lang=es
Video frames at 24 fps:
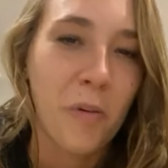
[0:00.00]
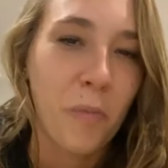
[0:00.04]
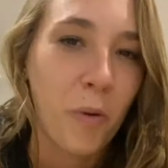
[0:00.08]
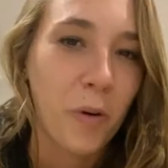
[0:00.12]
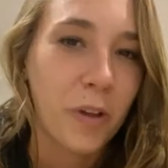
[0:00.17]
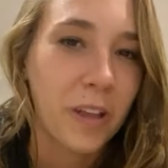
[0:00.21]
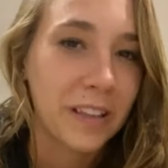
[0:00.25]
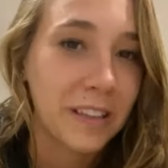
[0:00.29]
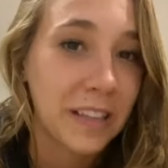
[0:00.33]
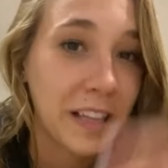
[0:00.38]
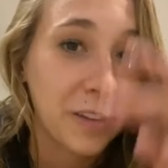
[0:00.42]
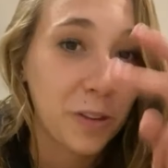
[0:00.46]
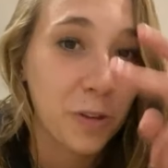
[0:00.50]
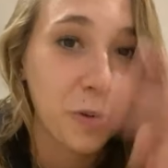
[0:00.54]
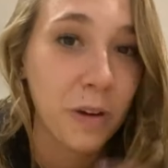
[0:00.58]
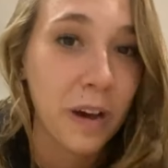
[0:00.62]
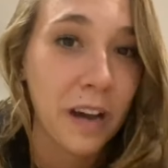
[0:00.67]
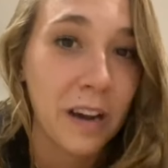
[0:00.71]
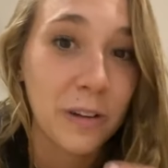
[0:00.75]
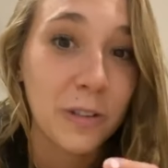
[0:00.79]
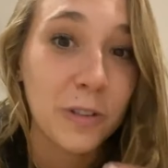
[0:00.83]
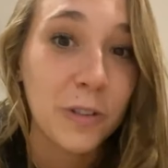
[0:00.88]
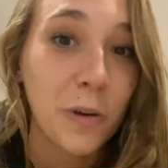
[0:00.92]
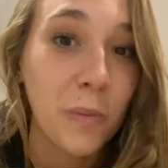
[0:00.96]
Porque tanto
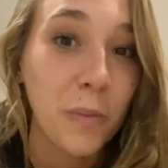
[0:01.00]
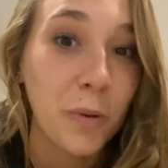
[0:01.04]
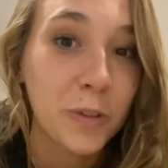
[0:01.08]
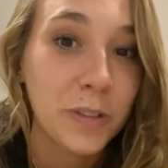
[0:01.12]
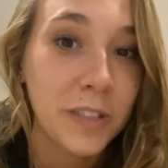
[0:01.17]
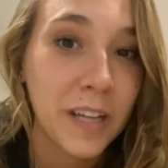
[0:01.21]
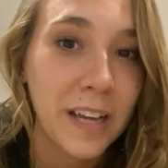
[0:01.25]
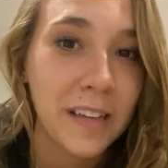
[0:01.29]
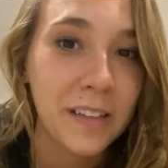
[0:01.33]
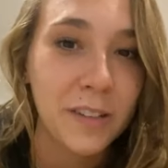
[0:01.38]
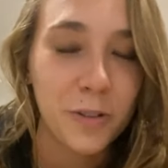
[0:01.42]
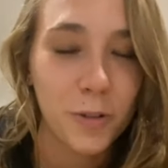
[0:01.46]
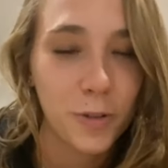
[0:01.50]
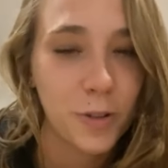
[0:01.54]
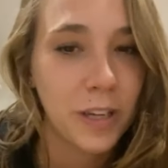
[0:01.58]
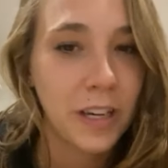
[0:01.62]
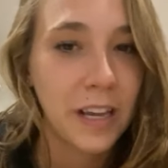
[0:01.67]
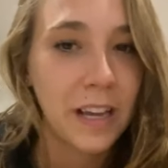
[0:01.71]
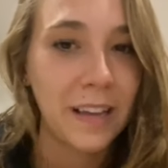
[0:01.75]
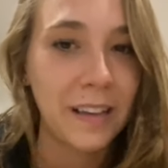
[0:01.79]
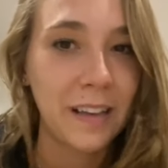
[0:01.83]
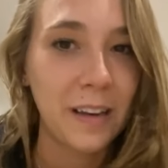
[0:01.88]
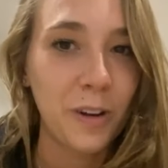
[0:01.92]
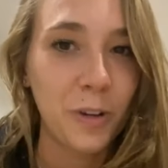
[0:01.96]
Carlos como Jay, yo
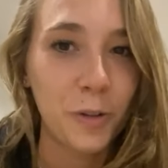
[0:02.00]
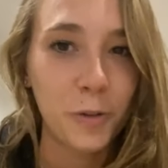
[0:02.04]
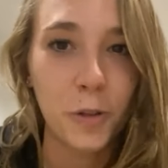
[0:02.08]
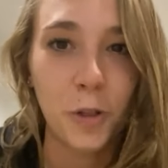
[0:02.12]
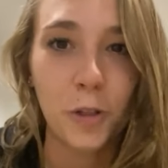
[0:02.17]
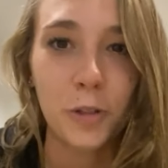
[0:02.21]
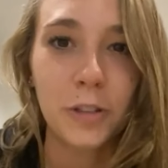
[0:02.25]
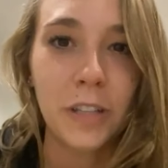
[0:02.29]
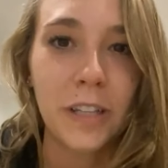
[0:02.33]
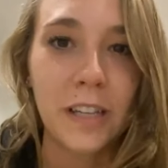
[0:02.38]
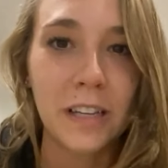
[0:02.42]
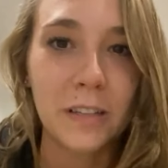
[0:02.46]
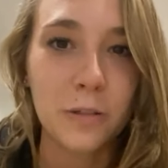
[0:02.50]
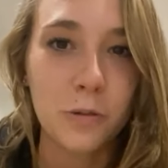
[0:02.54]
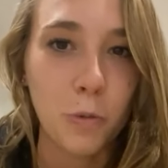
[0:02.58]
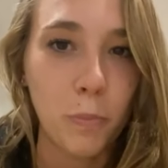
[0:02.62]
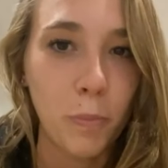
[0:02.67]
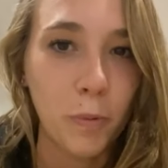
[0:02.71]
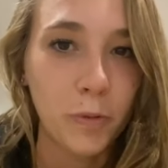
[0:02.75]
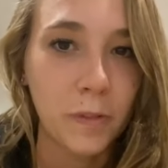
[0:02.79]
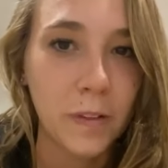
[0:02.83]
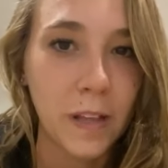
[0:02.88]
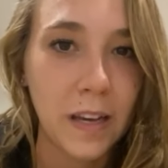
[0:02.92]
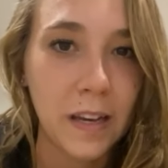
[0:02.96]
sé que los dos tenían
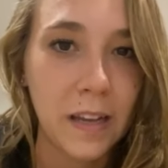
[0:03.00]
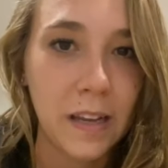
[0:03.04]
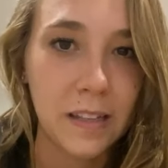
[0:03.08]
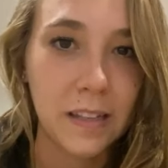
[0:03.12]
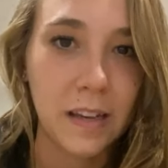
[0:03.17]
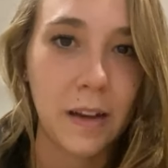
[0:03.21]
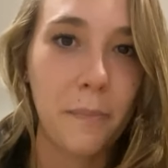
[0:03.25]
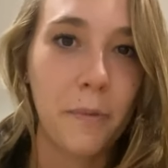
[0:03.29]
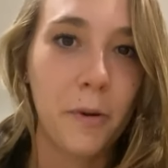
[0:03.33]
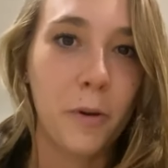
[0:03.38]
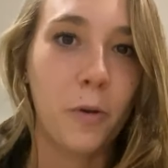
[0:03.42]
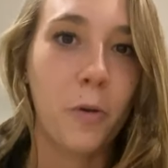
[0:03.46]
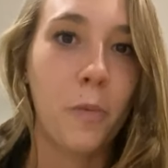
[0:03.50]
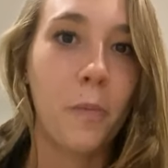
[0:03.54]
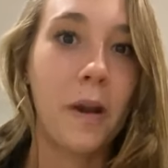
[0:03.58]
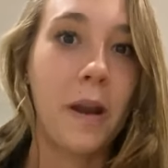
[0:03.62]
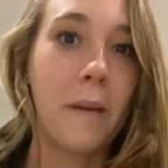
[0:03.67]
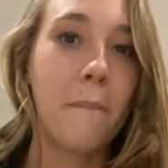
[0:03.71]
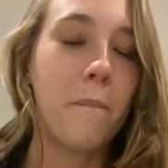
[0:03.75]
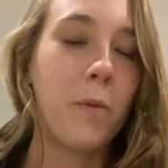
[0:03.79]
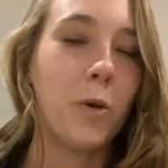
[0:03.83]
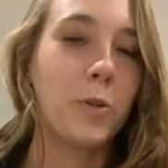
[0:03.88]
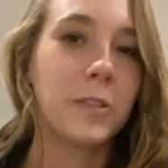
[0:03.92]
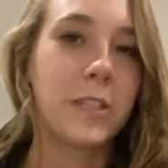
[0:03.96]
su puntería ya, pero como
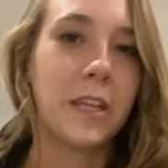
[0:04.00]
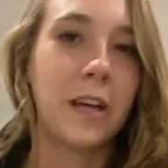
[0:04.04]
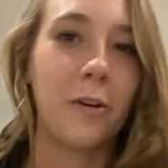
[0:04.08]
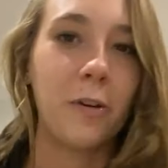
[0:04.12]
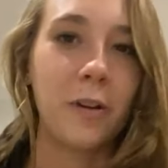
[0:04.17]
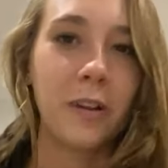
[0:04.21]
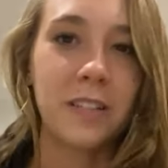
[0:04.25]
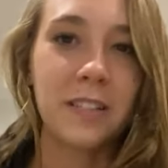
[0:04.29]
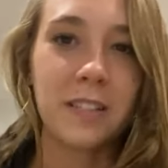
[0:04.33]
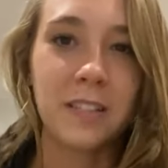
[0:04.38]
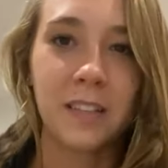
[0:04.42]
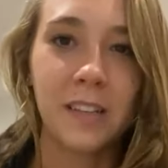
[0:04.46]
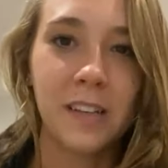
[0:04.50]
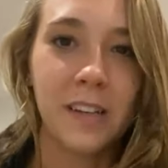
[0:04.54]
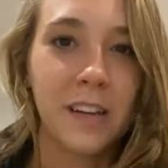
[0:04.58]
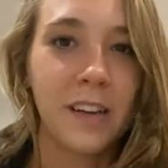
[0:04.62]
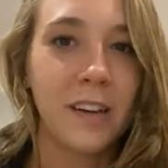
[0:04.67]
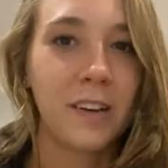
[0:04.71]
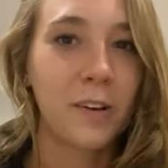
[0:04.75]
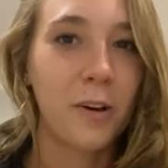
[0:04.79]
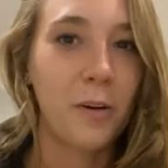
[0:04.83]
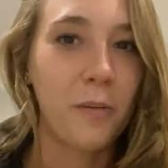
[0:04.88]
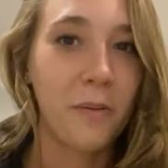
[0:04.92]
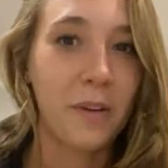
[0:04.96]
eran boxeadores,
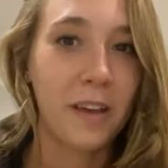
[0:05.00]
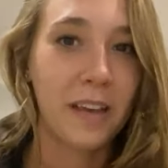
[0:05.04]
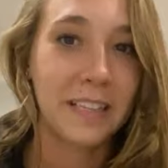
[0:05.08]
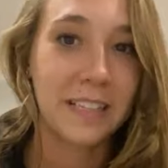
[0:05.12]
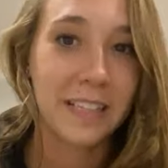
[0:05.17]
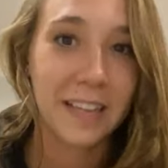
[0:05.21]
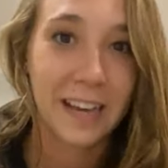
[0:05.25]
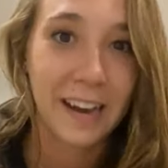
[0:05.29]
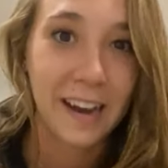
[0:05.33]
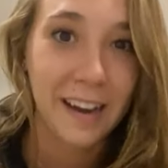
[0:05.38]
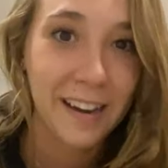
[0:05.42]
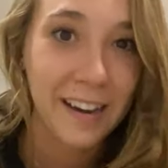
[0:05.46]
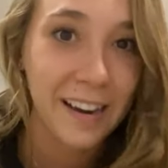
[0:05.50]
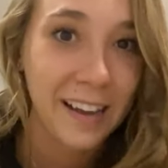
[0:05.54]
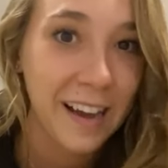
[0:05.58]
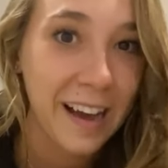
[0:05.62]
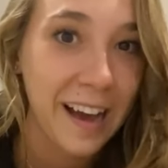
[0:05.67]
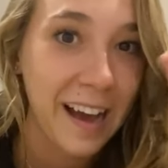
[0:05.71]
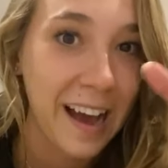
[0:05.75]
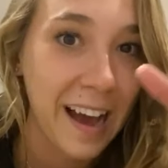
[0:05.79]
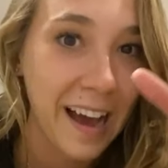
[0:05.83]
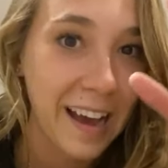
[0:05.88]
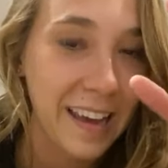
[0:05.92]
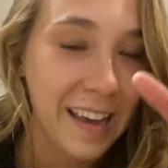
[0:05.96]
como que llegaban allá
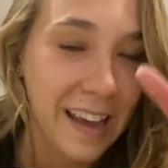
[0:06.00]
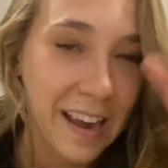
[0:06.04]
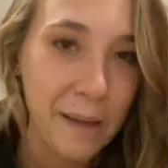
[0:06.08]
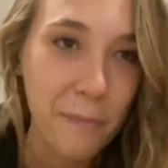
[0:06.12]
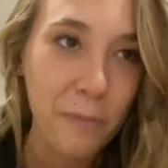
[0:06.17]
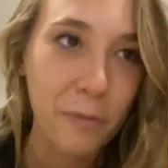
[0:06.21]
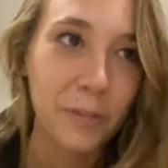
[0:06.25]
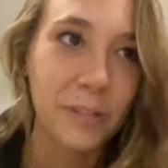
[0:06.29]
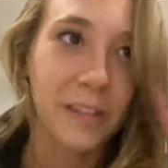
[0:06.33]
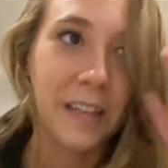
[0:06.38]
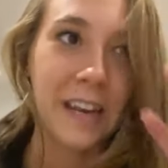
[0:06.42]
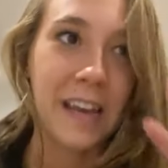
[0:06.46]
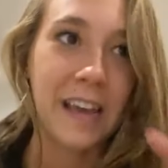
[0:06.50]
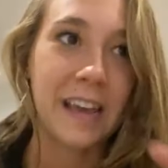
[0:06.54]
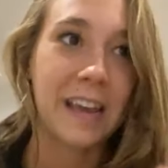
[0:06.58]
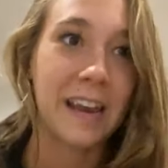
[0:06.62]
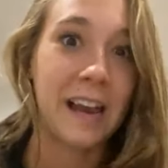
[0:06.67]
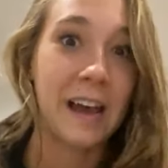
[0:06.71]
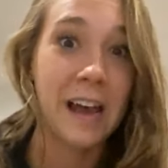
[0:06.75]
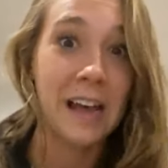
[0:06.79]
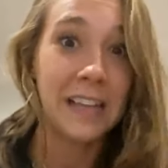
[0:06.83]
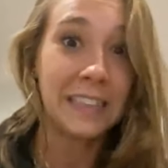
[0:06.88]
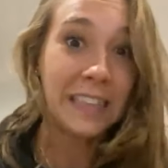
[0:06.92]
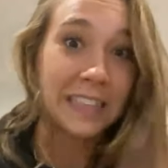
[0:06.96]
ahí a la puntería y
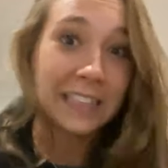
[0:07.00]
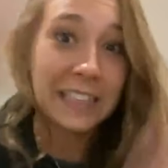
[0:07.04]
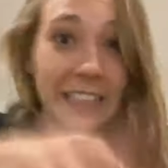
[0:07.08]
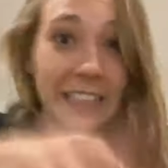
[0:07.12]
era